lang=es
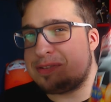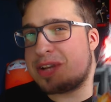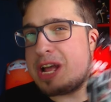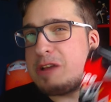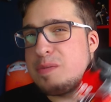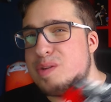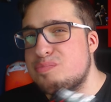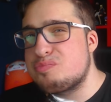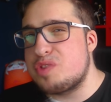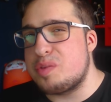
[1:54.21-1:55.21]
Se cae como...
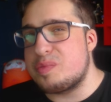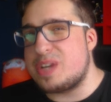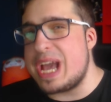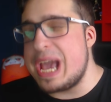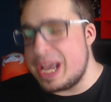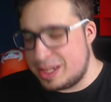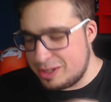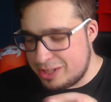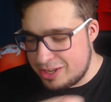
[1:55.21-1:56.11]
Mm, ¿Qué es esto,